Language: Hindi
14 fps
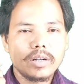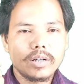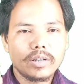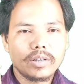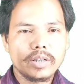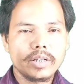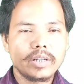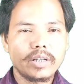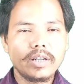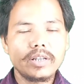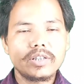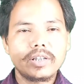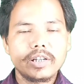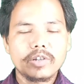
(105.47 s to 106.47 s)
आ,
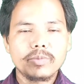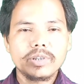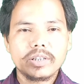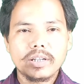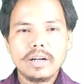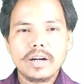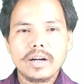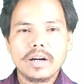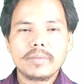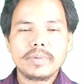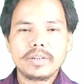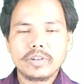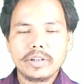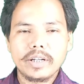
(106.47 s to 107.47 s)
इस रिक्वेंस का
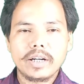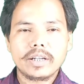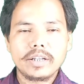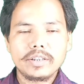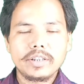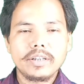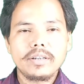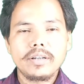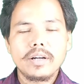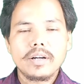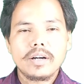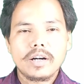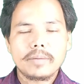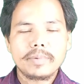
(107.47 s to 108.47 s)
अभी तैयार कीजिए
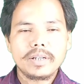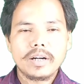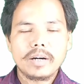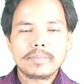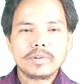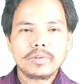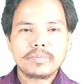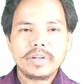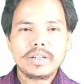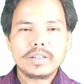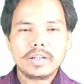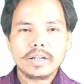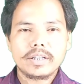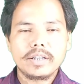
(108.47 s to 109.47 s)
अभी आपको
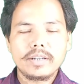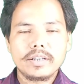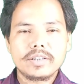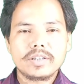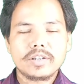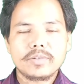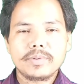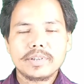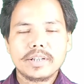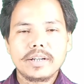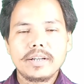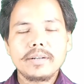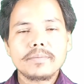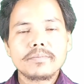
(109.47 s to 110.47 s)
फिट रखिए इस रिक्वेंस
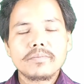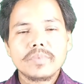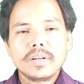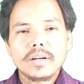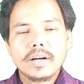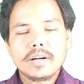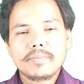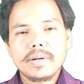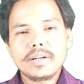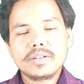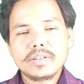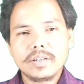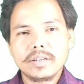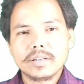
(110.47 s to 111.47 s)
के लिए एंड
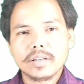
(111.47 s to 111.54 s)
फ्रेंड्स